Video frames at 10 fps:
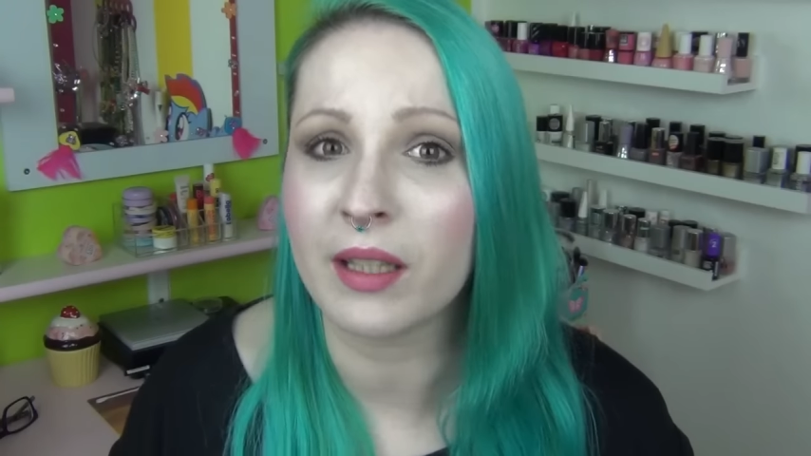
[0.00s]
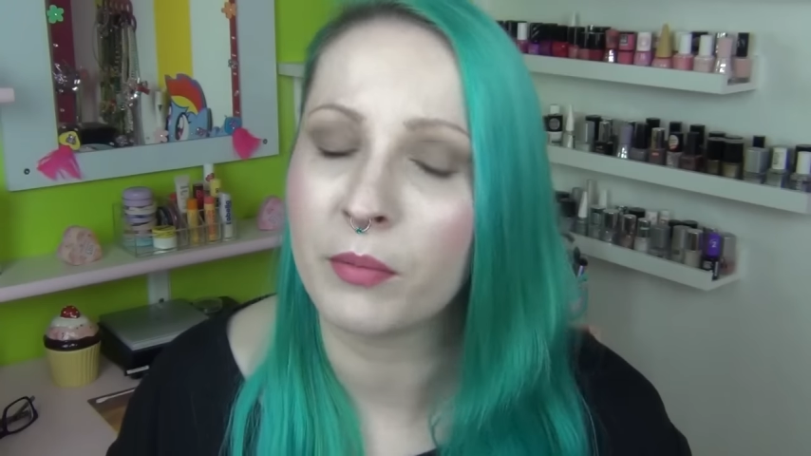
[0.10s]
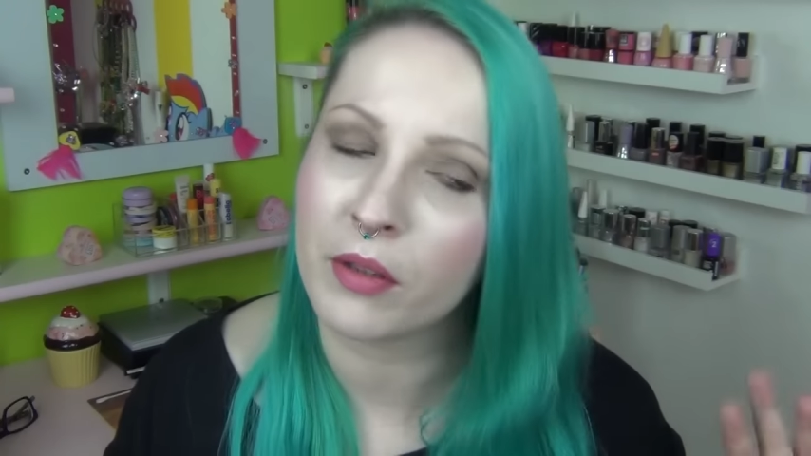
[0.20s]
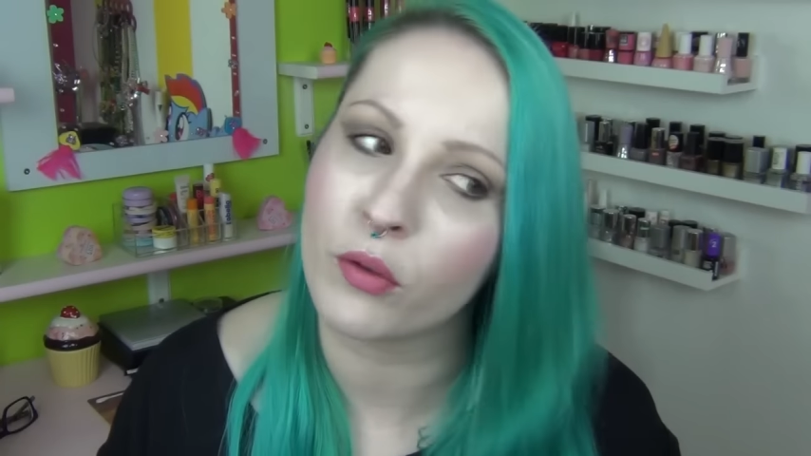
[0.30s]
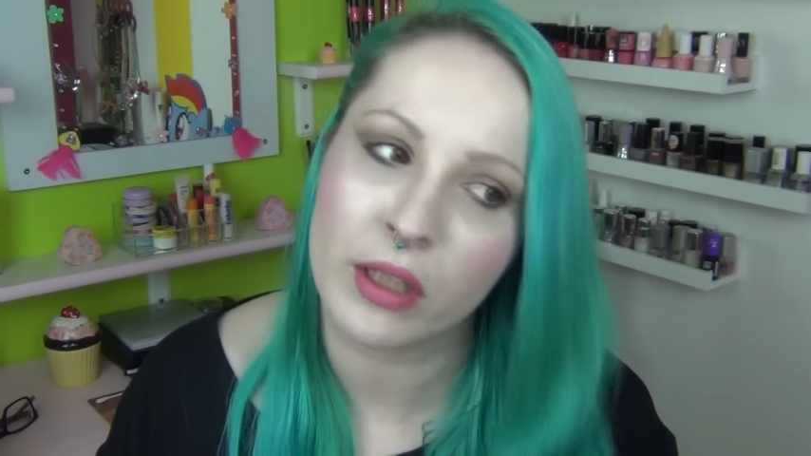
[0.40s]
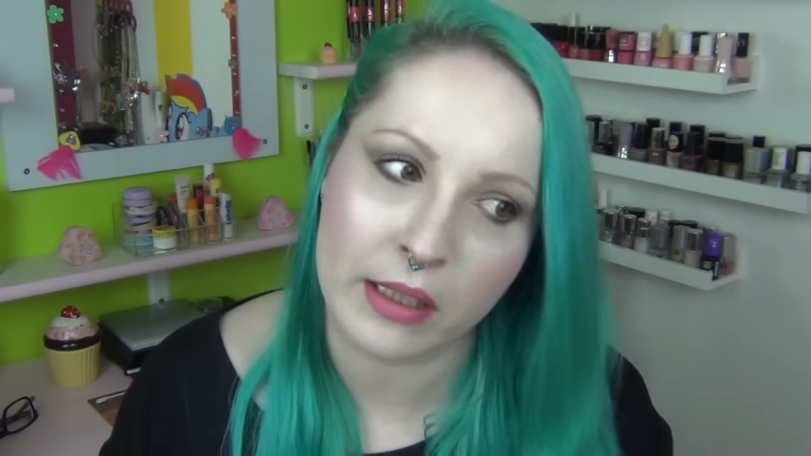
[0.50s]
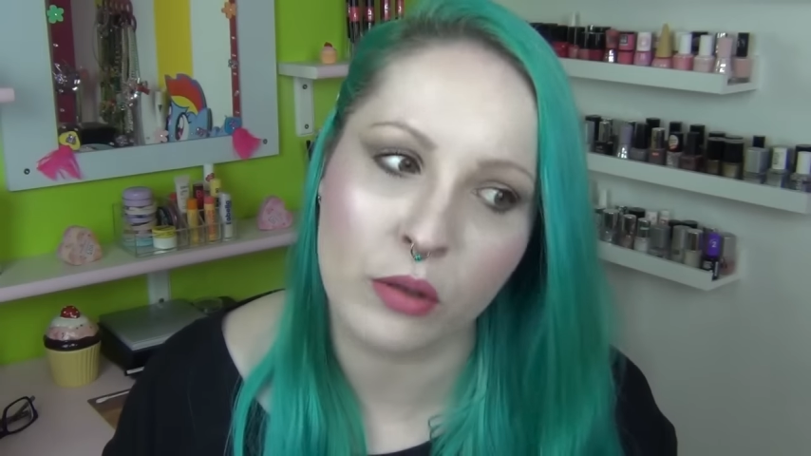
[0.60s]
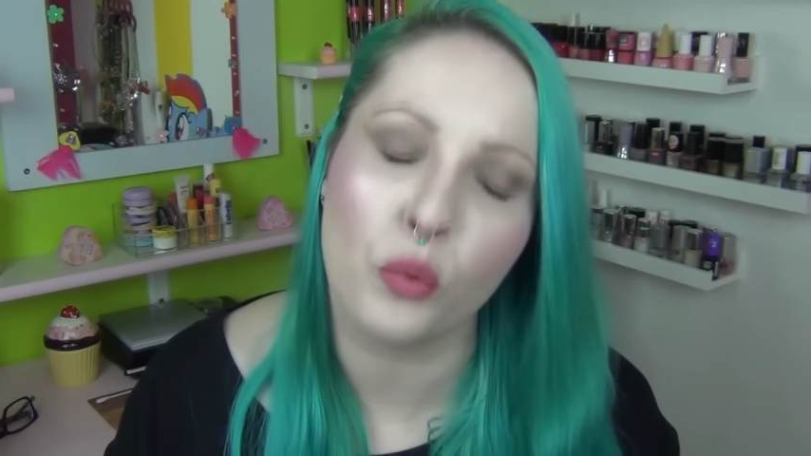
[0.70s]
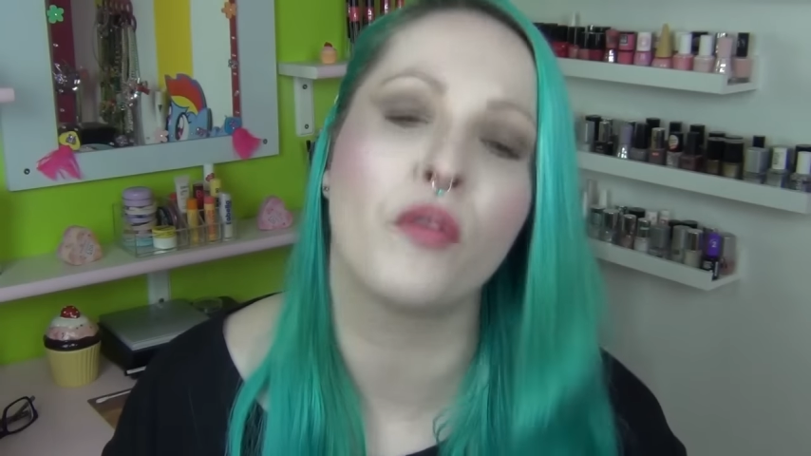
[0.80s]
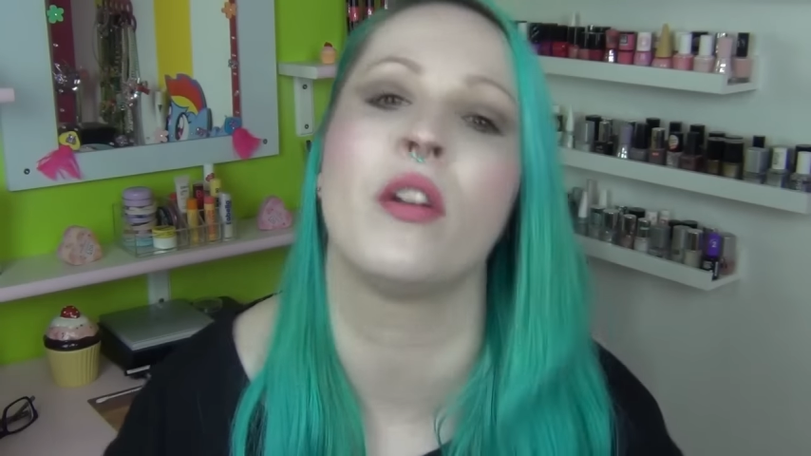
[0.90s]
haben, die ich wirklich
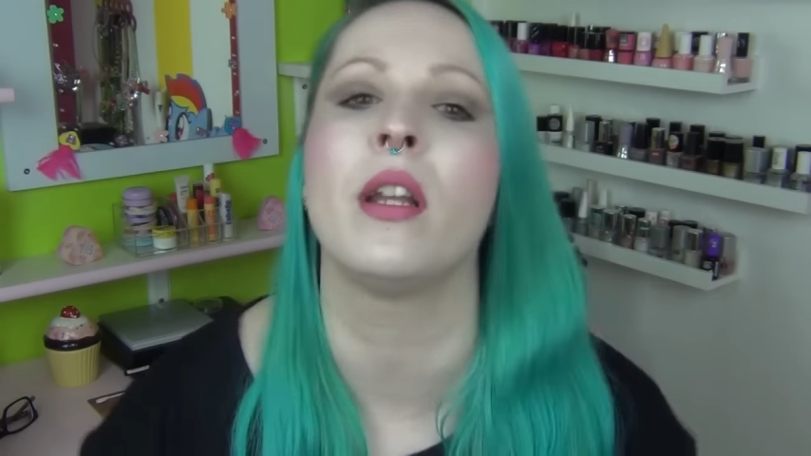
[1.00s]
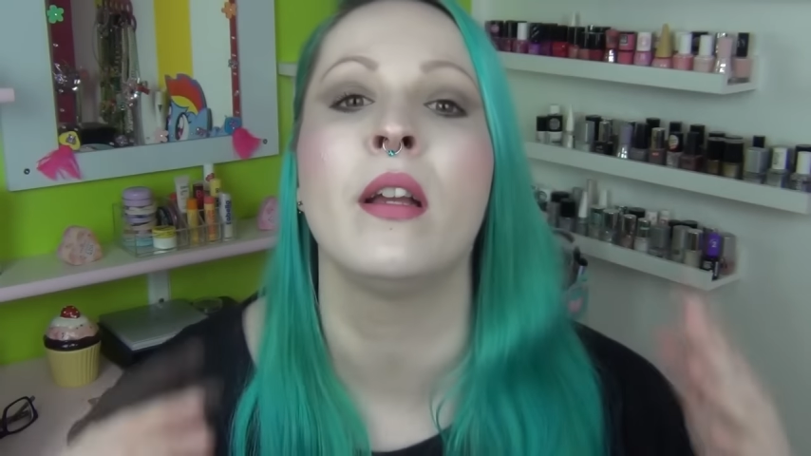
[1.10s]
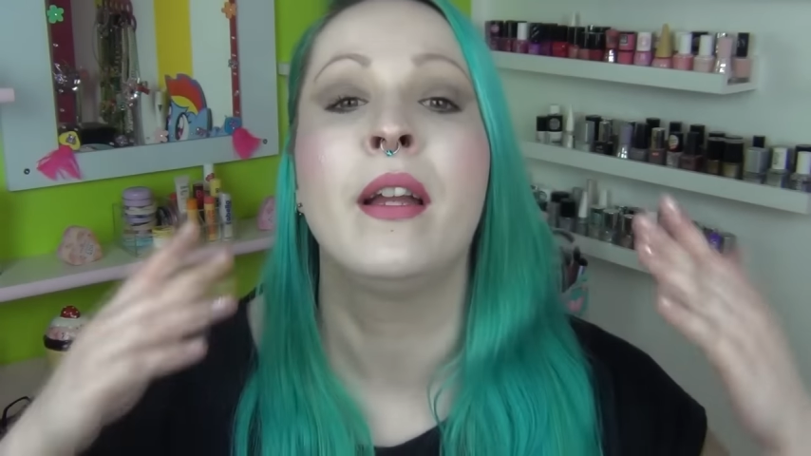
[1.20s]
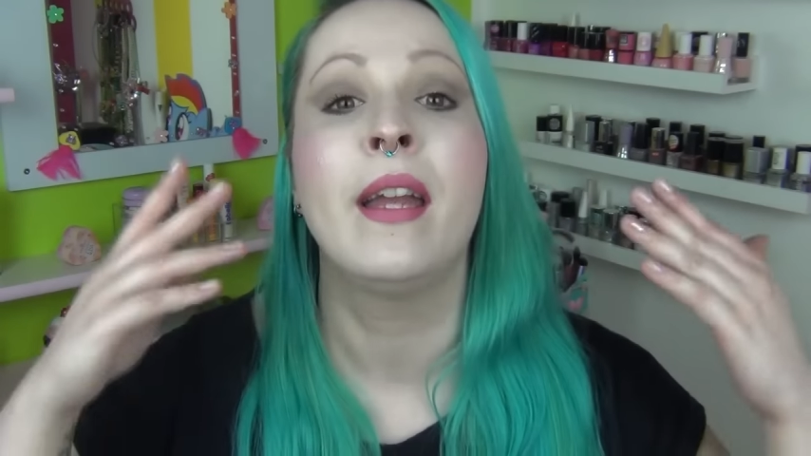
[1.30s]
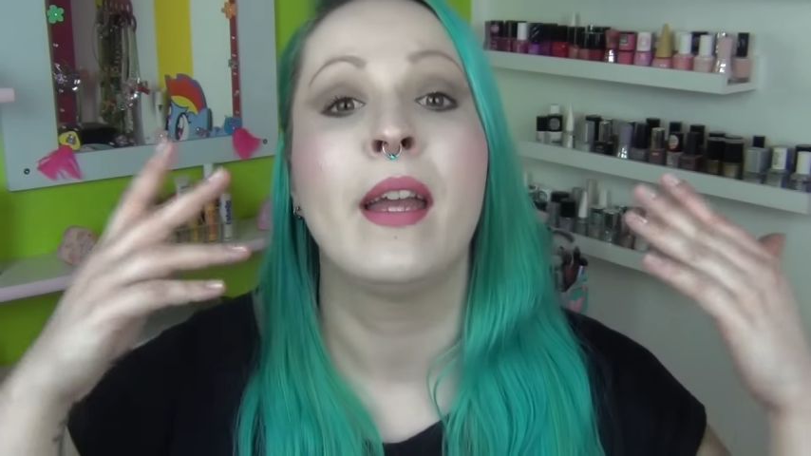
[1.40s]
nicht gut finde.